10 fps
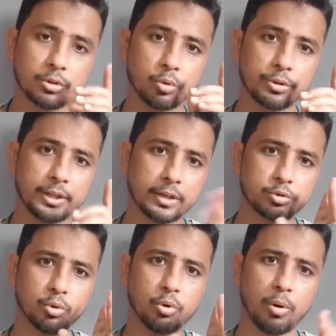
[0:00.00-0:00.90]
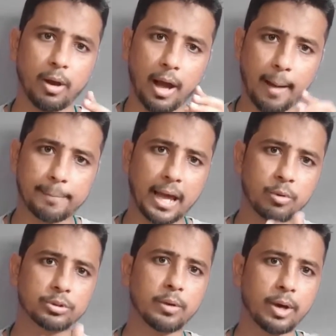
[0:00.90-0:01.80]
तो ये जो अप्लाई
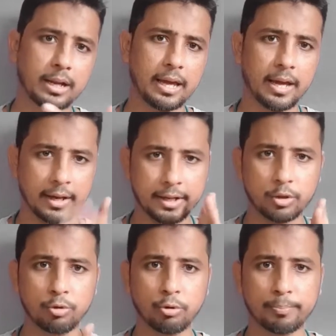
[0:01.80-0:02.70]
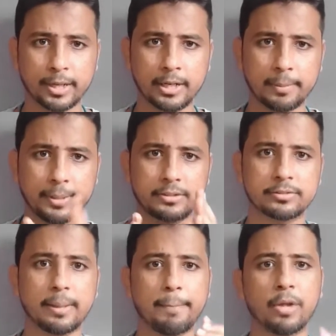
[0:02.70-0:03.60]
होने वाला है हर एक यूट्यूब क्रिएटर पे
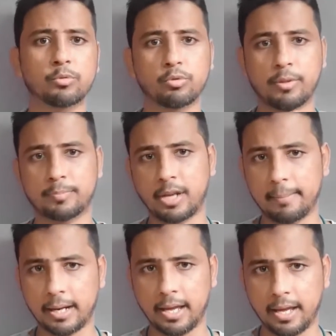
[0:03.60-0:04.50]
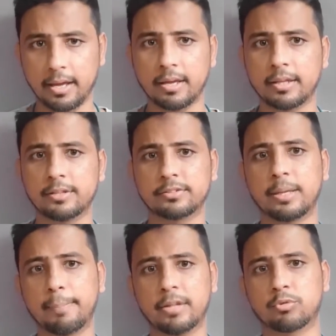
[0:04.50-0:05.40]
जिसके 500 सब्सक्राइबर है या
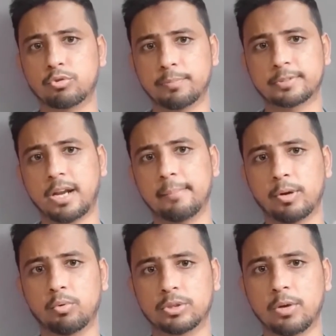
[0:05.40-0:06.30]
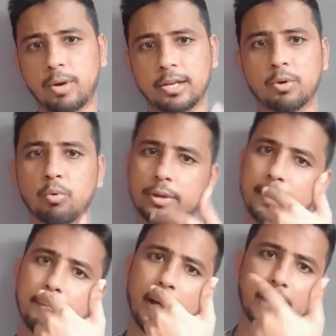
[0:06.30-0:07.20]
जिसके 500 सब्सक्राइबर होने वाले
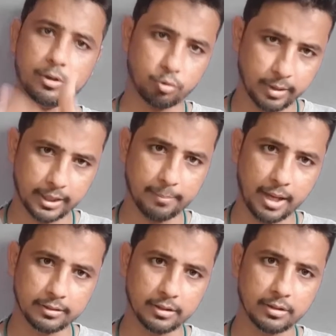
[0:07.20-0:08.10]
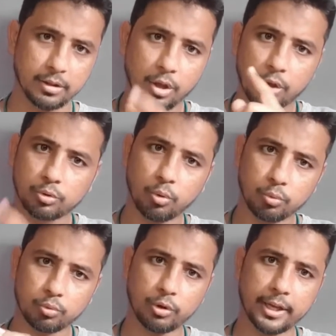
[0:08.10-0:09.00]
होंगे 12 अक्टूबर के बाद तो
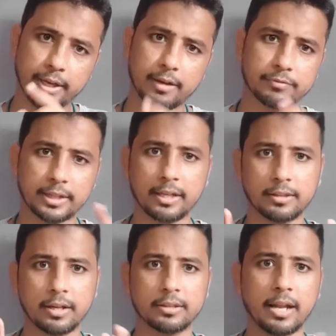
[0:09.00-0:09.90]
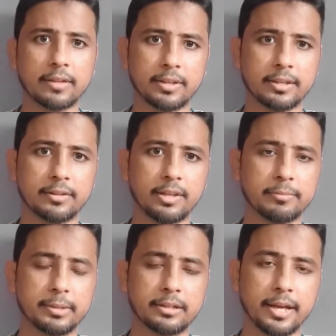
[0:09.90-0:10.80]
उनको ये एक हफ्ते के अंदर अंदर आसानी के
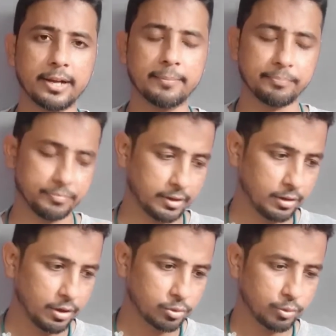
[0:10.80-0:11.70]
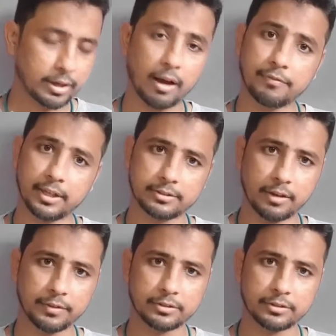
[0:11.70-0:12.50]
साथ मिल जाएगा तो ये काफी अच्छा